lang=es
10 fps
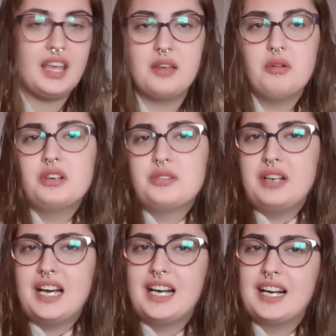Y bueno,
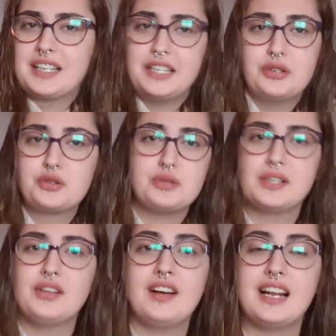la quiero
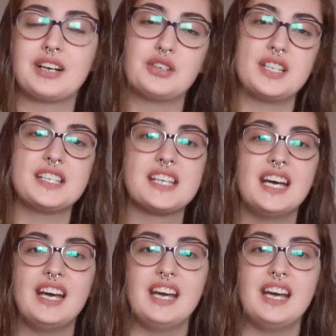sobre todas las cosas.